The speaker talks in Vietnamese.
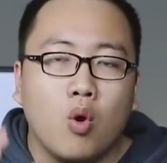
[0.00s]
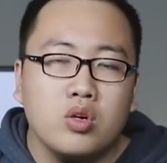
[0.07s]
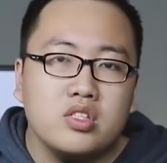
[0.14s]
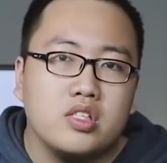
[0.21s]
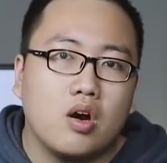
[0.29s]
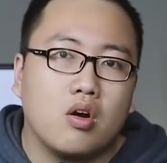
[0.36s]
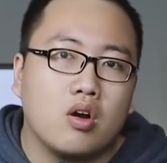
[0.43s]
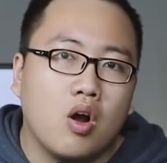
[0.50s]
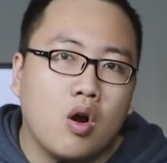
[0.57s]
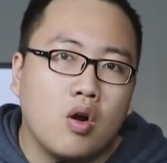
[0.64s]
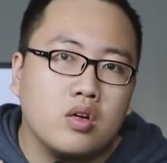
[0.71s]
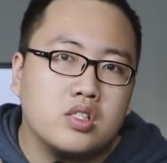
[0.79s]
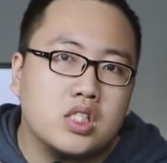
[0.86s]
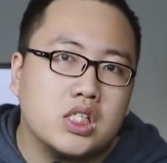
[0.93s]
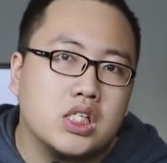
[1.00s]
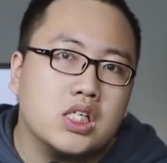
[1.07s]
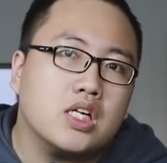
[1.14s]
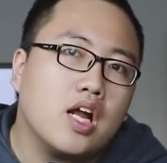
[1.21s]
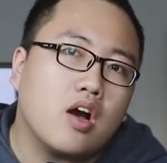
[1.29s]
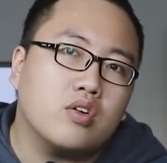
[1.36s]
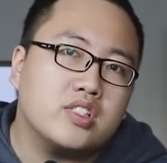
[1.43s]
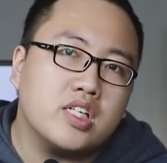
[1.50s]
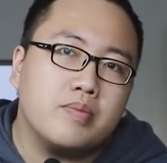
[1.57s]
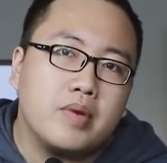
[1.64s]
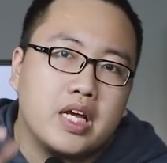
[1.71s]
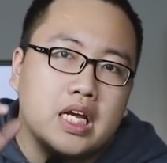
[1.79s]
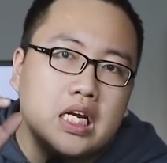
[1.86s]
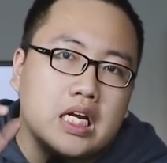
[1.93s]
4 triệu đó chính là con
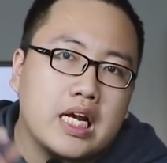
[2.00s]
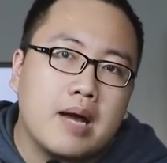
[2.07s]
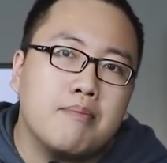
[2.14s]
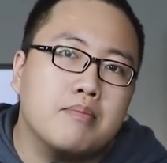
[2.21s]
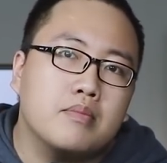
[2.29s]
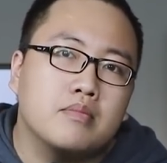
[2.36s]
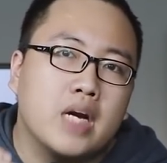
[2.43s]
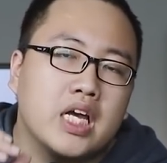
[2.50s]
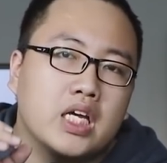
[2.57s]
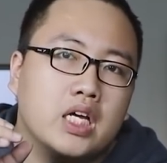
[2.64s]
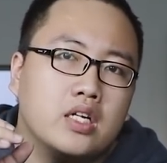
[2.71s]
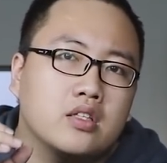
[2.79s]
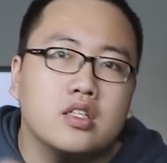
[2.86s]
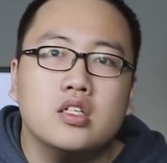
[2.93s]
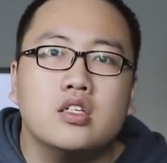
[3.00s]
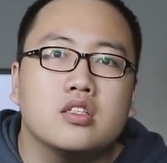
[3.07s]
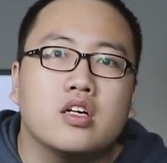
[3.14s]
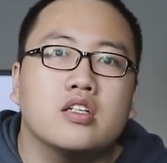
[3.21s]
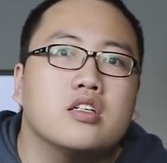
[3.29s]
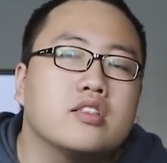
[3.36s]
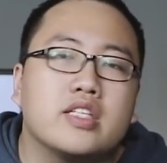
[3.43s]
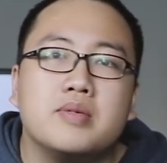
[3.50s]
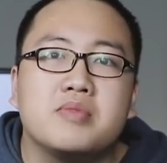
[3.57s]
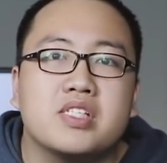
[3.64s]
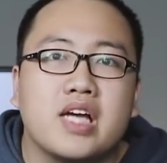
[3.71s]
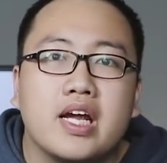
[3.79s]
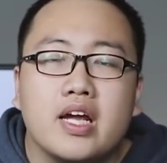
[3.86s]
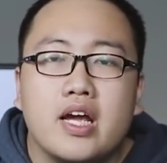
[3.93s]
chip i5 7400 tới từ
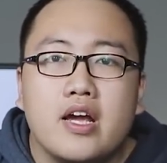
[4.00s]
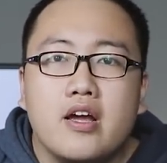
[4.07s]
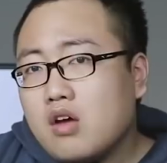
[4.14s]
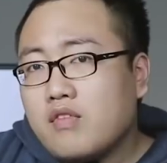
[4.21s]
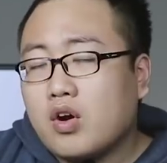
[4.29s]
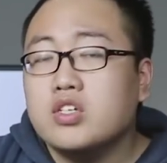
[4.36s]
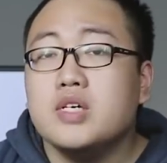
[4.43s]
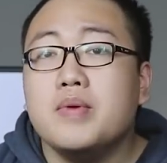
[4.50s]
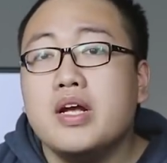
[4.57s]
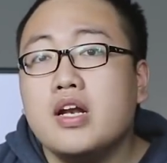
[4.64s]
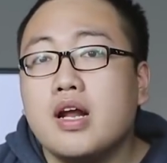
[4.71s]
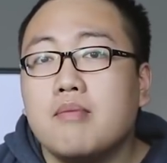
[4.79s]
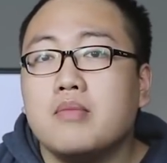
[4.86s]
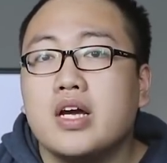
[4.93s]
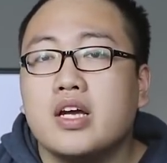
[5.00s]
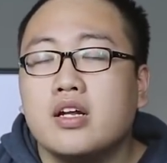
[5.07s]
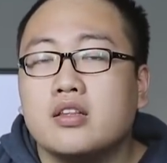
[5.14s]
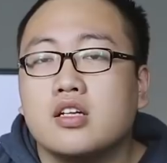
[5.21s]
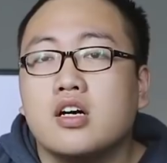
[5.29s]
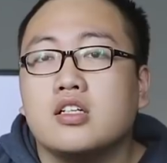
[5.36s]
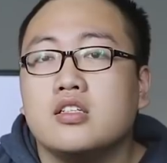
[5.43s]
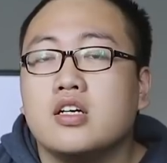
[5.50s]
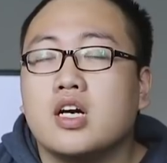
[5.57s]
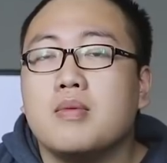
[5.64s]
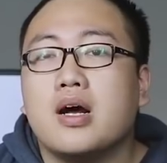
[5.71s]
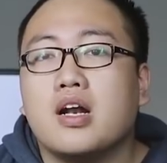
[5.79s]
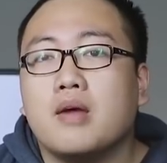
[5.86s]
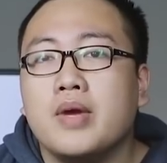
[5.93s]
Team Xanh. Và con chip i5 7400 thì như
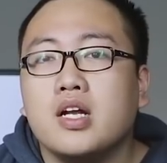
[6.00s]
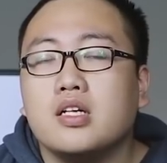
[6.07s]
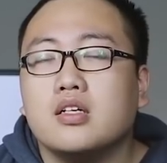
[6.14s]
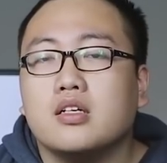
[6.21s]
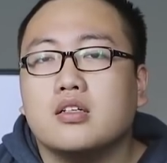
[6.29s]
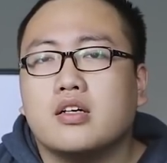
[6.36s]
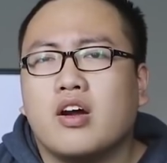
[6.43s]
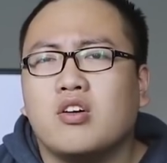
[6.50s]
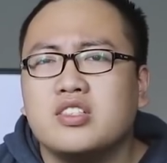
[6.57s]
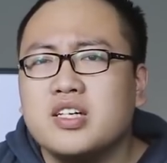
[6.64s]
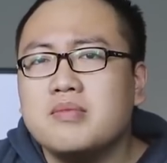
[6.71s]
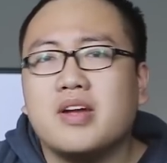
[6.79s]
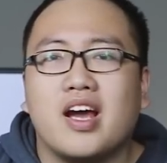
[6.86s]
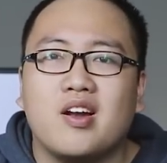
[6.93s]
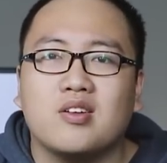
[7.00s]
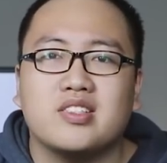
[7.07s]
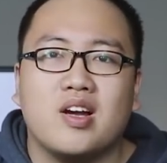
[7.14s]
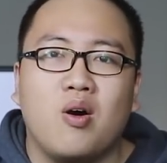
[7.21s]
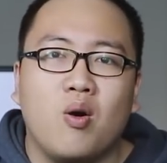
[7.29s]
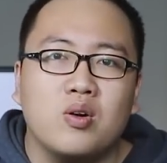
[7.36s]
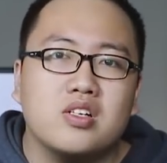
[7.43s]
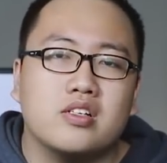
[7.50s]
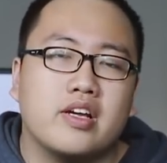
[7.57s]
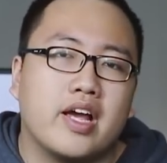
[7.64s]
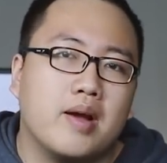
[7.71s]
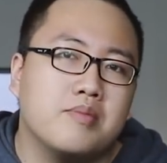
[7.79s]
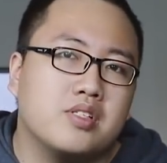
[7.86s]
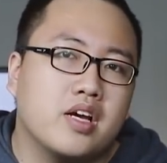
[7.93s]
các bạn đã biết, cái con chip này nó sẽ hỗ trợ
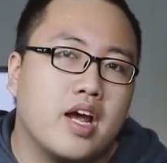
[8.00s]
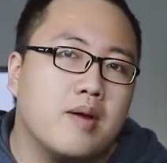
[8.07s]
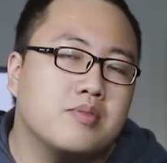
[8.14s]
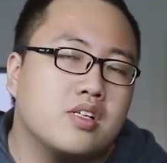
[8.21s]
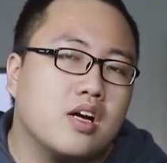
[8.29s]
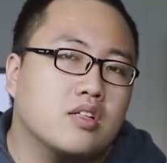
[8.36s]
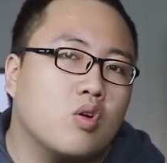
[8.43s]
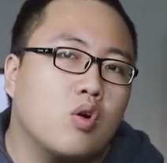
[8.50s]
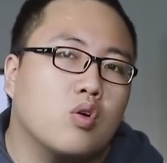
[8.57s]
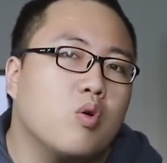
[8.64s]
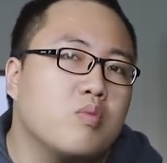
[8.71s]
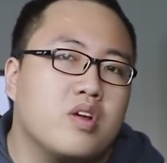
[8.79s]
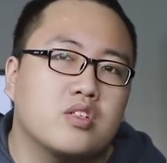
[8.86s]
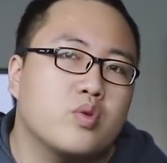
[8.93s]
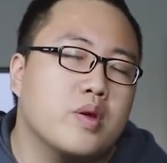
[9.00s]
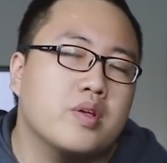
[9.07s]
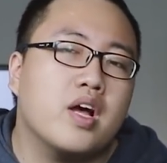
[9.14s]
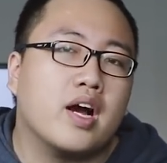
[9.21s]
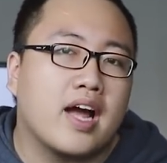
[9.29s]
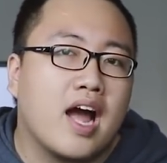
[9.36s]
cho anh em chơi game rất là tốt cũng như là xử lý rất là